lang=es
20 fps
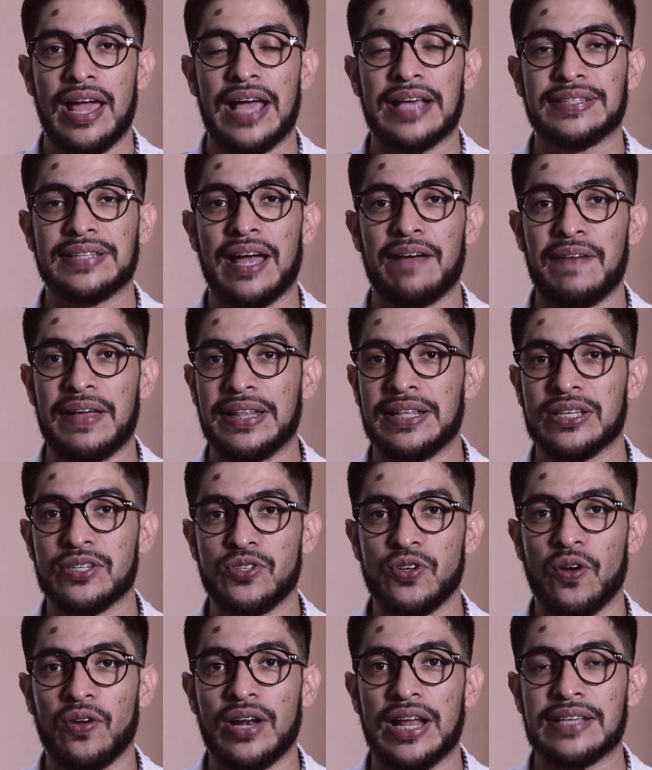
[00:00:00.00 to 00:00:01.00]
Esta
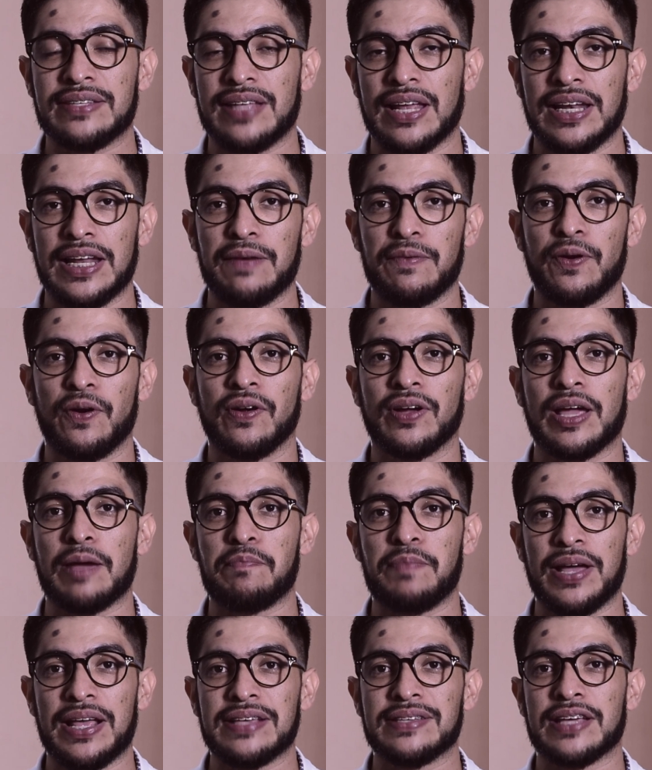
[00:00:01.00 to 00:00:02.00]
bendición, este libro
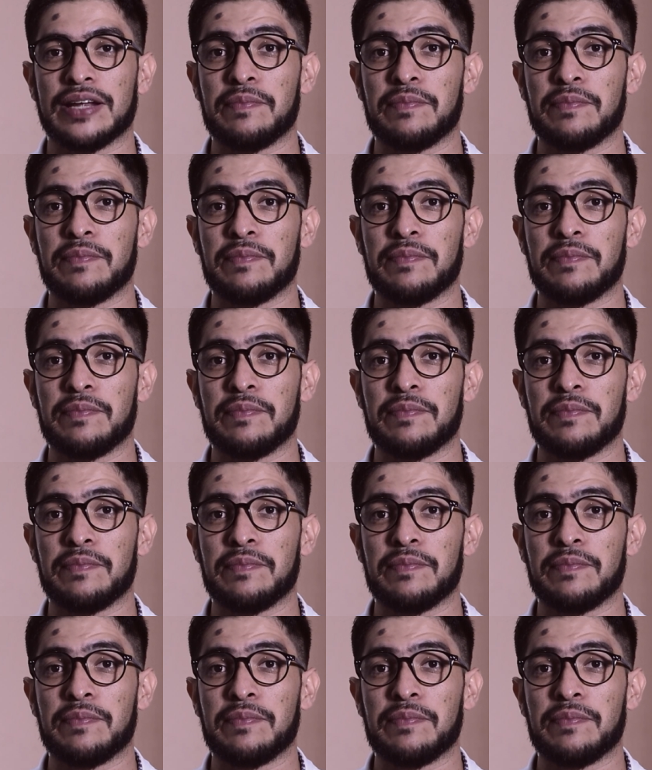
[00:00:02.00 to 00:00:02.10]
que puede